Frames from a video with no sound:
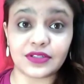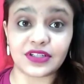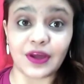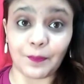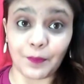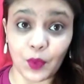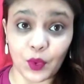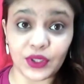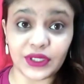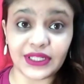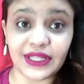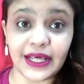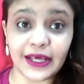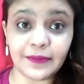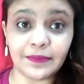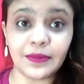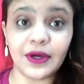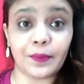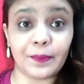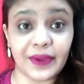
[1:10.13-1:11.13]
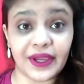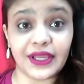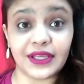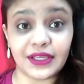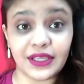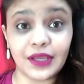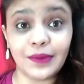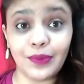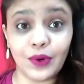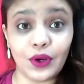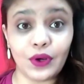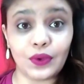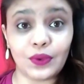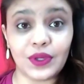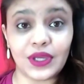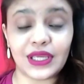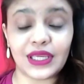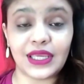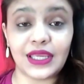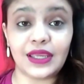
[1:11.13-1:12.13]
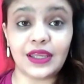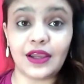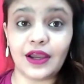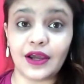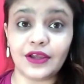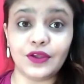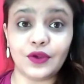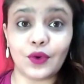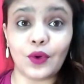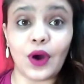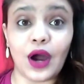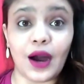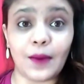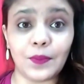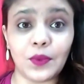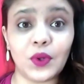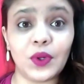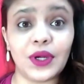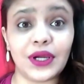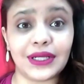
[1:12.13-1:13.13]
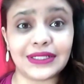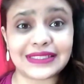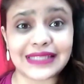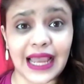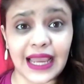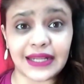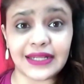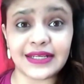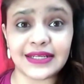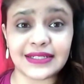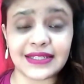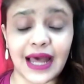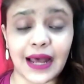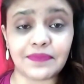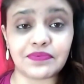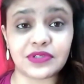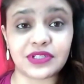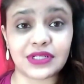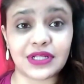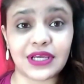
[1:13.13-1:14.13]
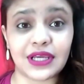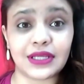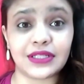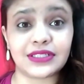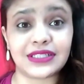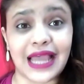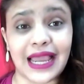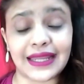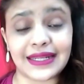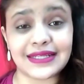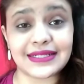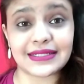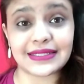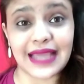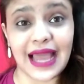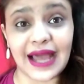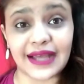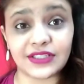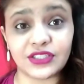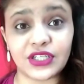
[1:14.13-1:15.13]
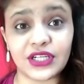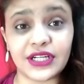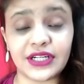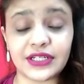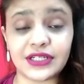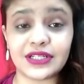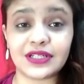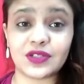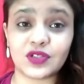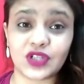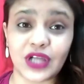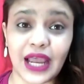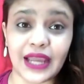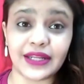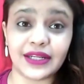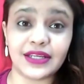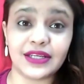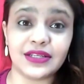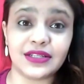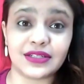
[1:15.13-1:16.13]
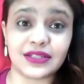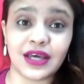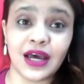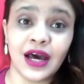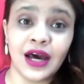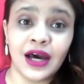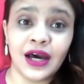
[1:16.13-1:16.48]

सपोर्ट देम मैं ये बोलूँगी कि यू नो हम लोग चाइनीज़ ऐप से चाइनीज़ गैजेट्स चाइनीज़